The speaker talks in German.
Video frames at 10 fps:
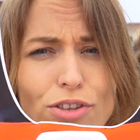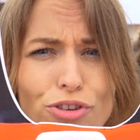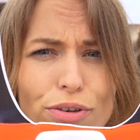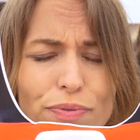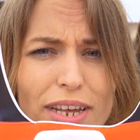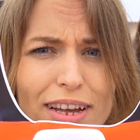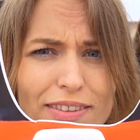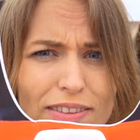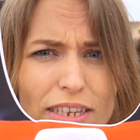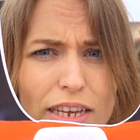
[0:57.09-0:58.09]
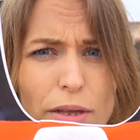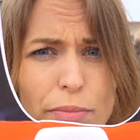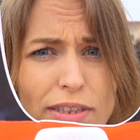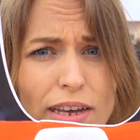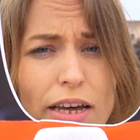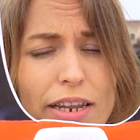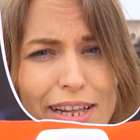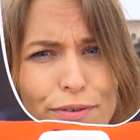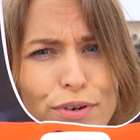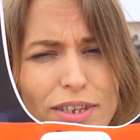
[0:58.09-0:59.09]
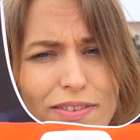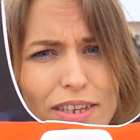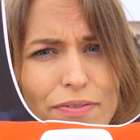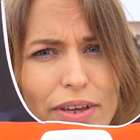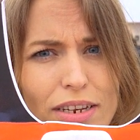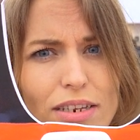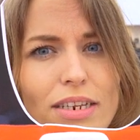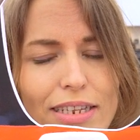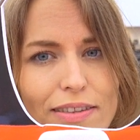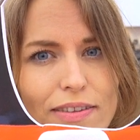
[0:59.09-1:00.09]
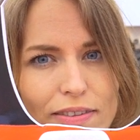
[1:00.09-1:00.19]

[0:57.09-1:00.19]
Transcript: sollen wieder als die elementaren Helfer gesehen werden, die sie